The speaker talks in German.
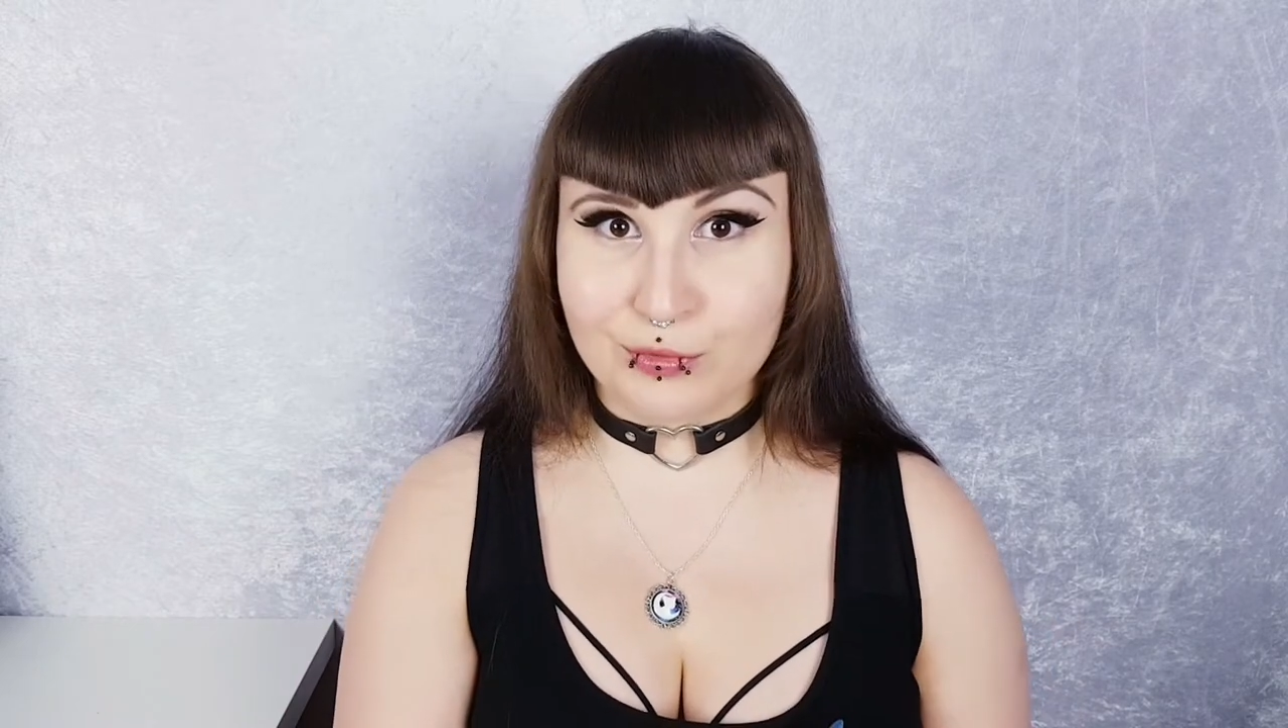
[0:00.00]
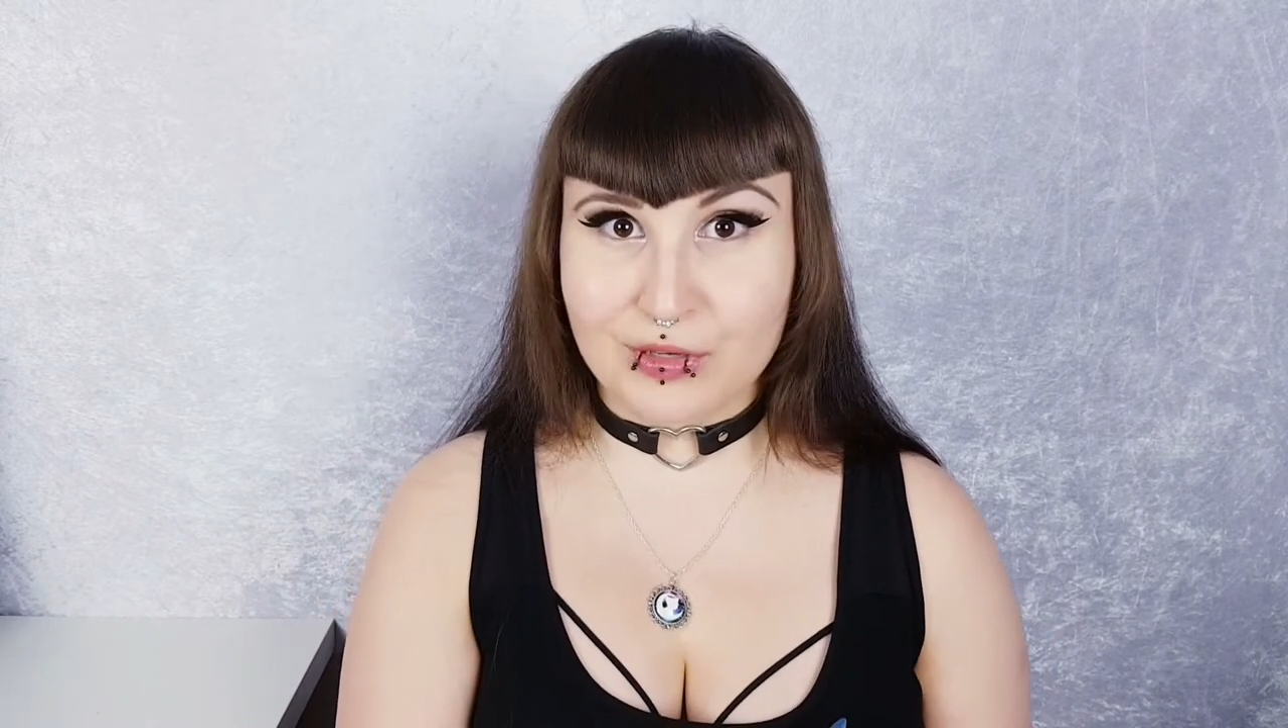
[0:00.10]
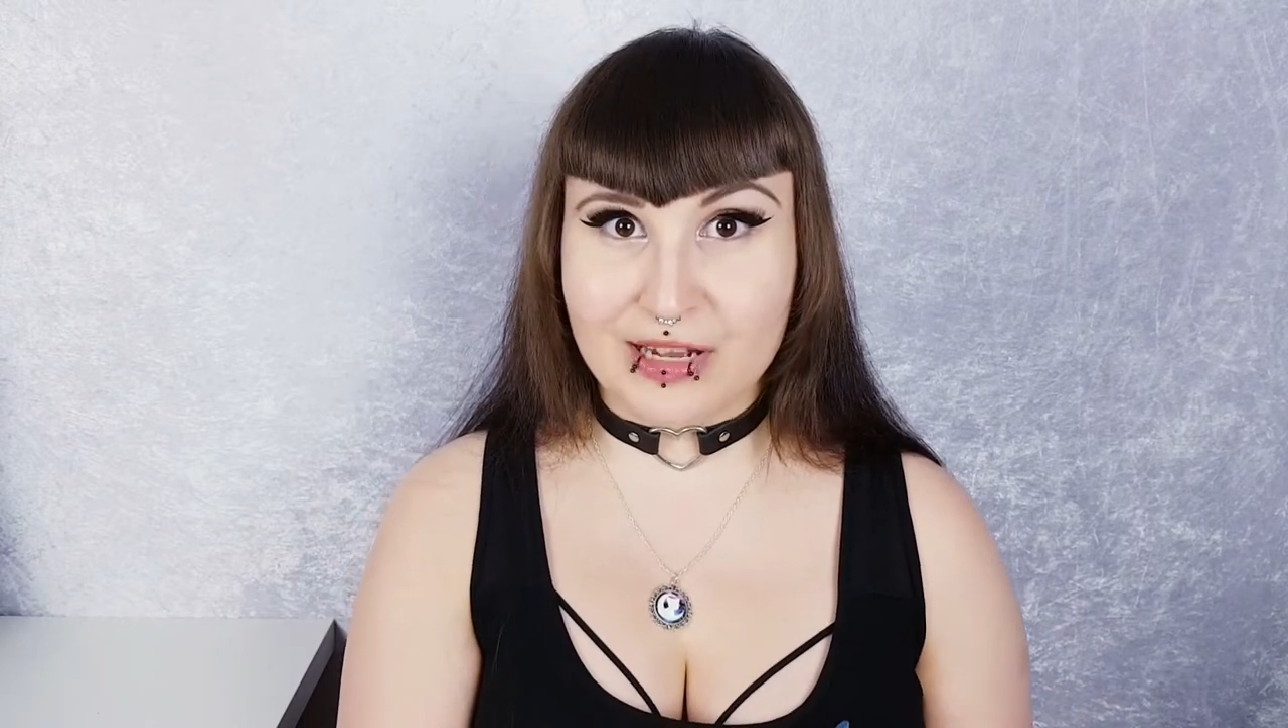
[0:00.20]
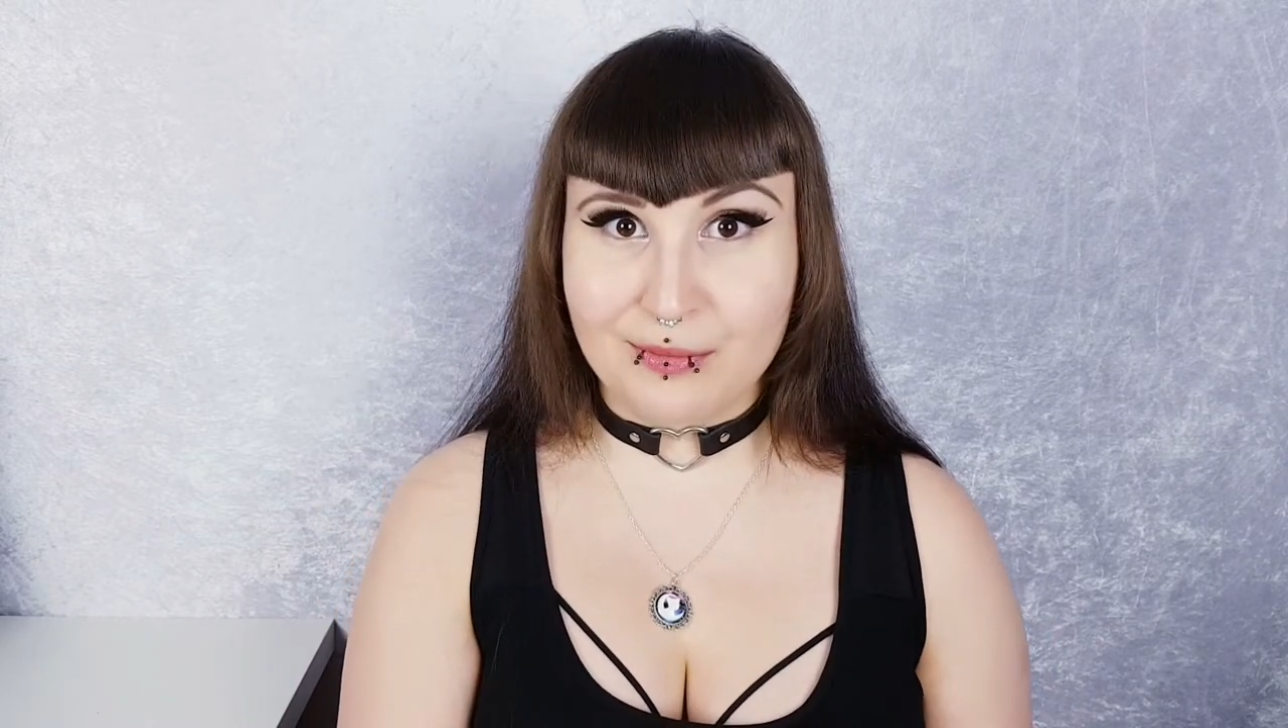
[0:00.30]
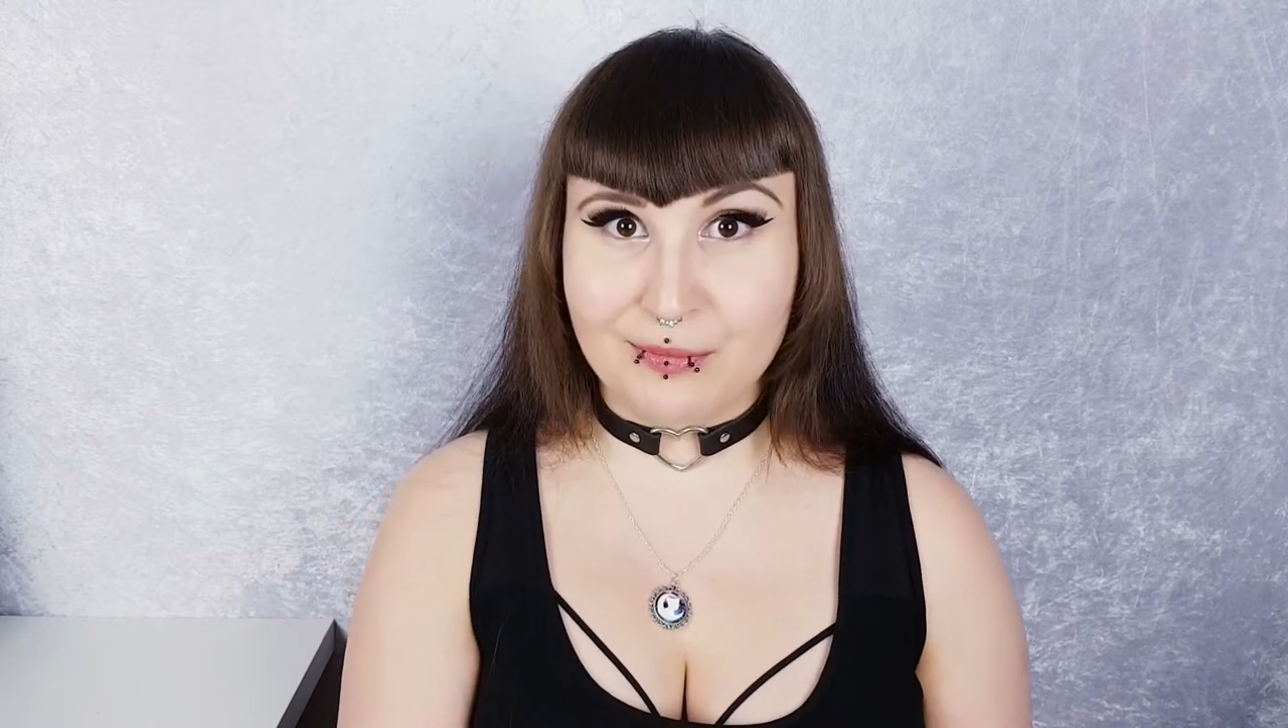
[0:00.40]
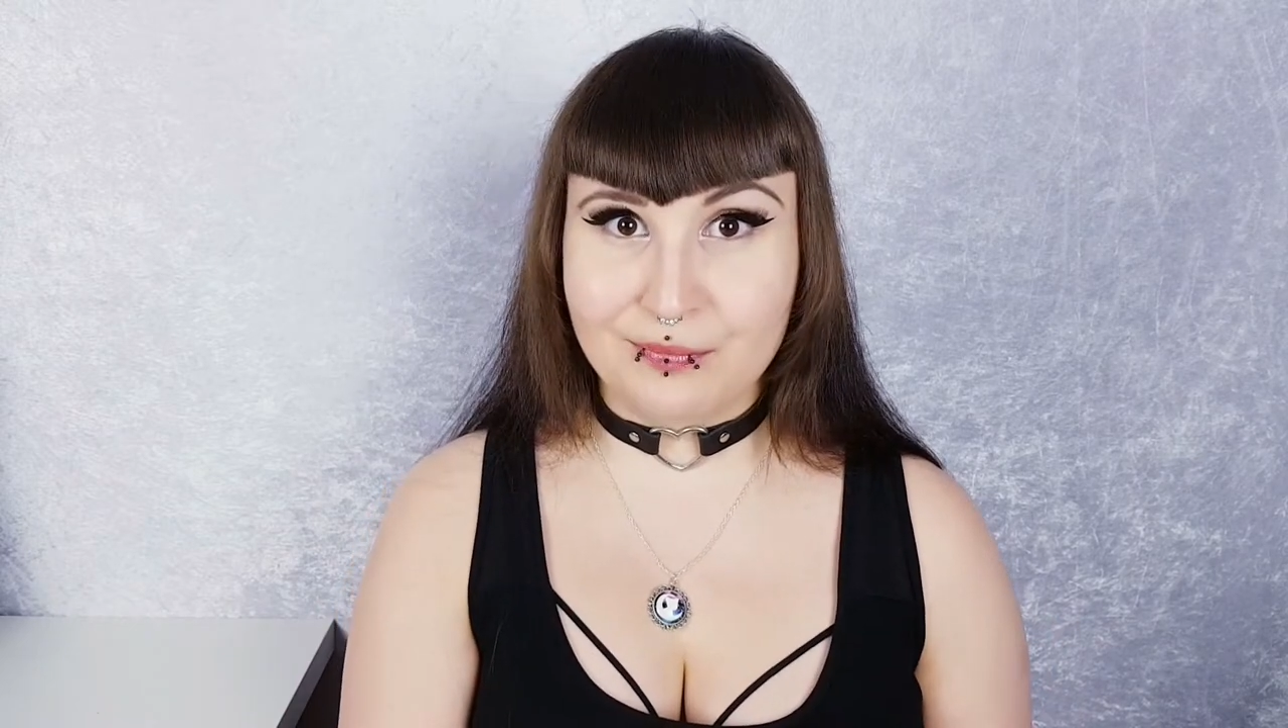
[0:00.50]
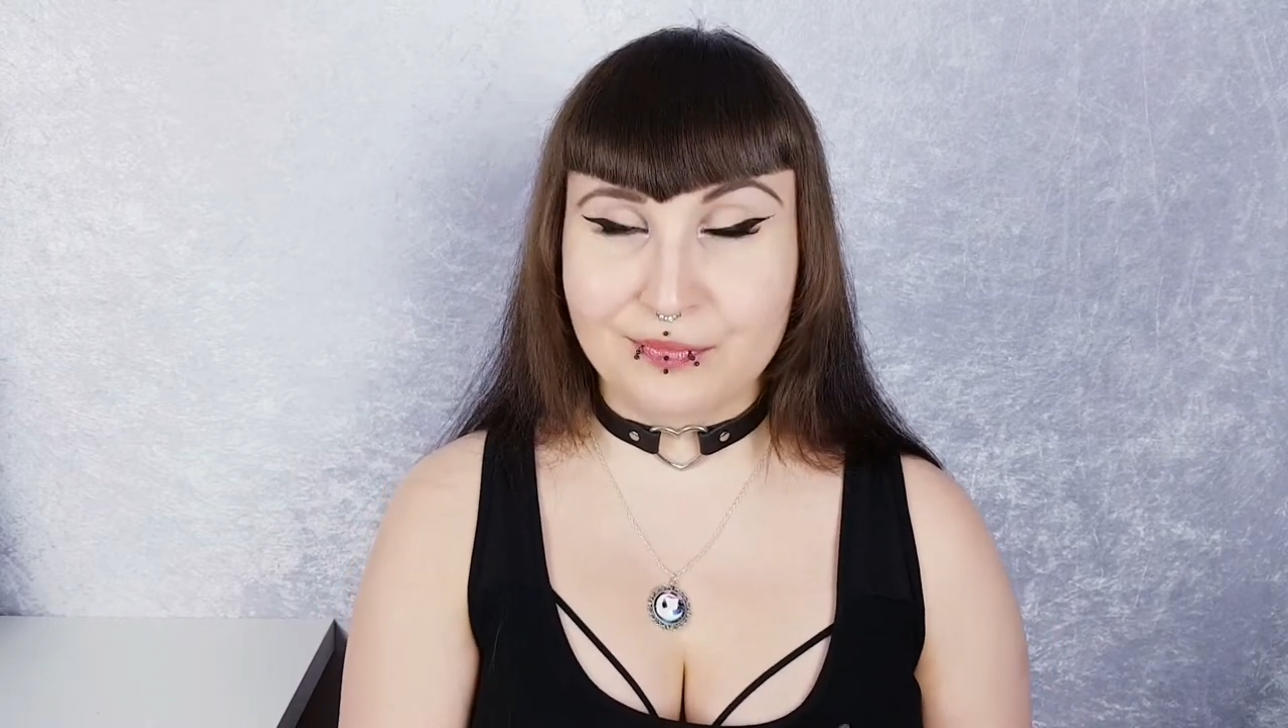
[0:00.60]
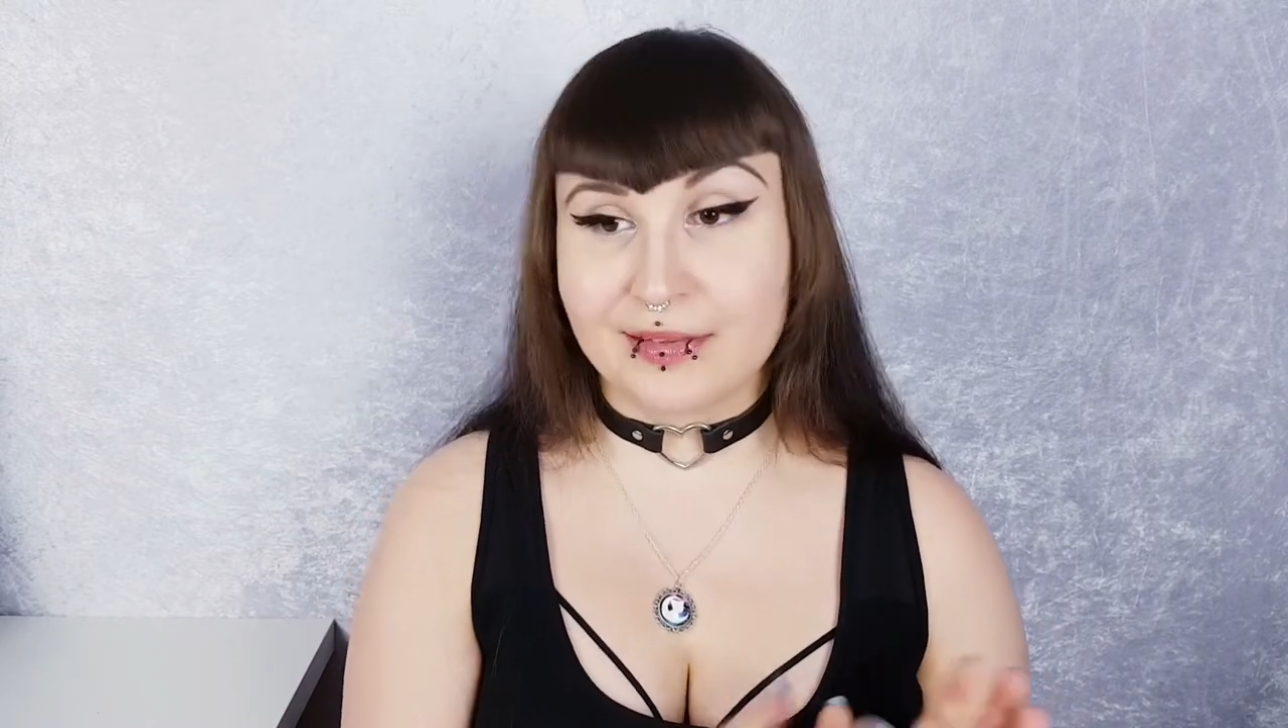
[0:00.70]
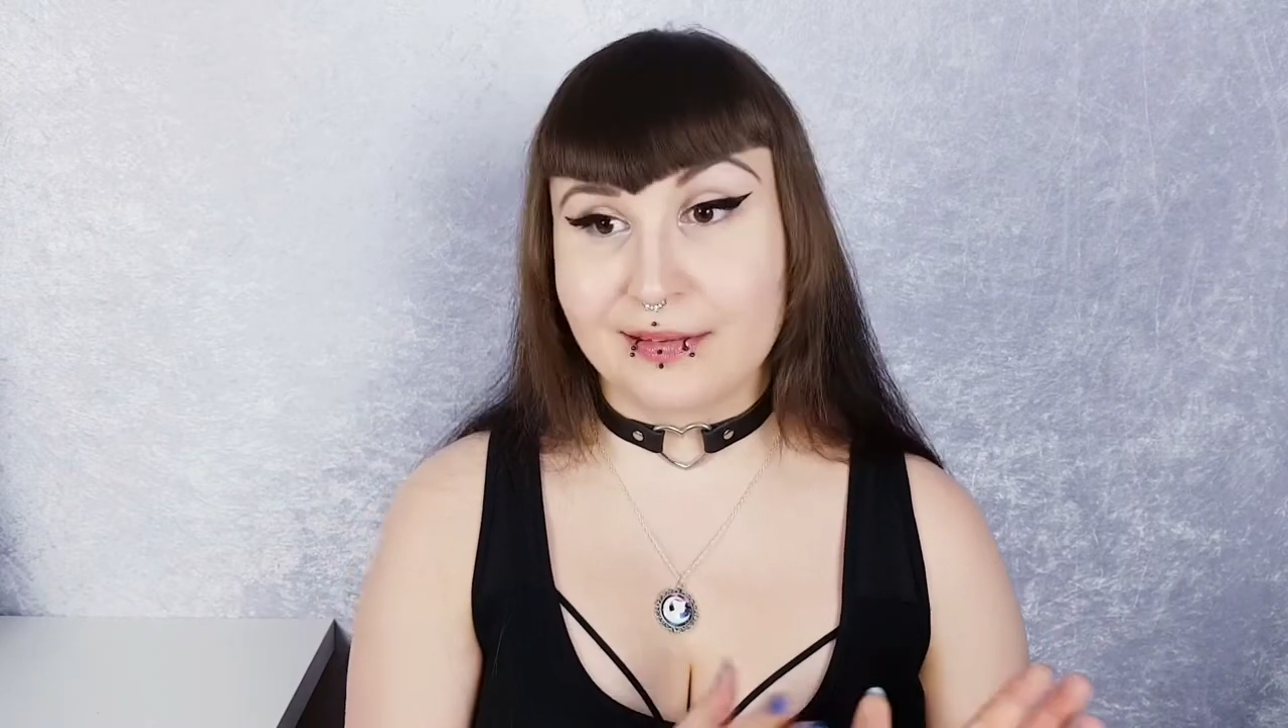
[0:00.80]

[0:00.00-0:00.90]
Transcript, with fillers: zu haben,